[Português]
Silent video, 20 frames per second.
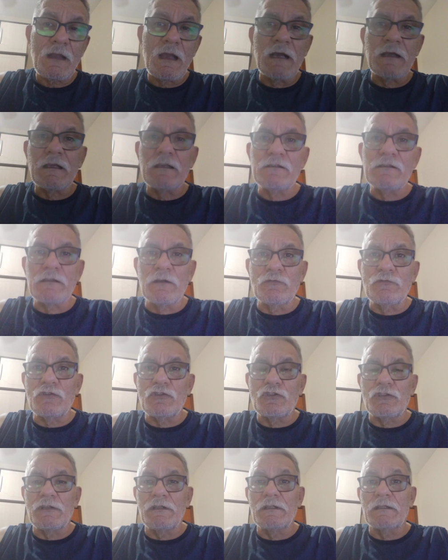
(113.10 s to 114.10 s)
a questão
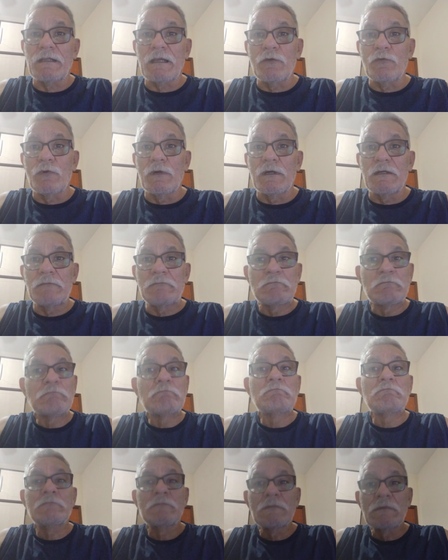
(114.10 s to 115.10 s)
de China e Taiwan.
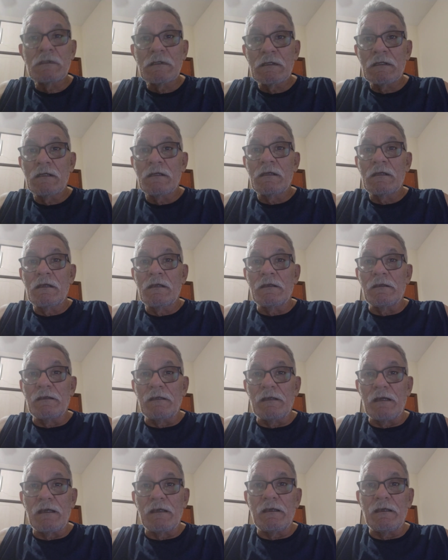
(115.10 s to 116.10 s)

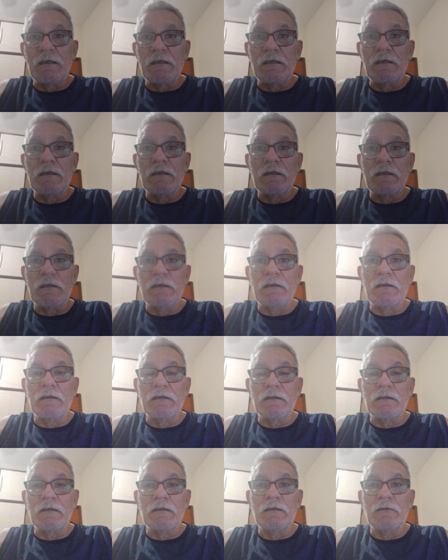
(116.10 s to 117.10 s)
E
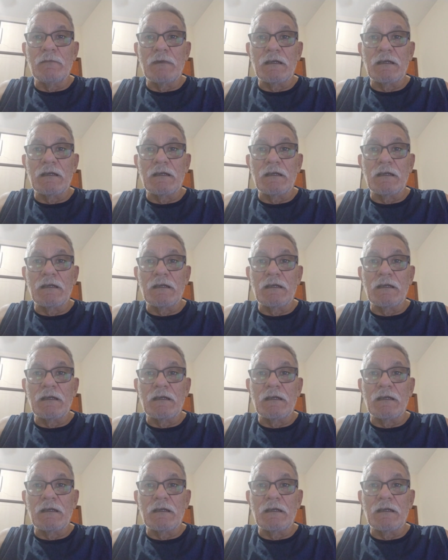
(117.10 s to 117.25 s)
aí,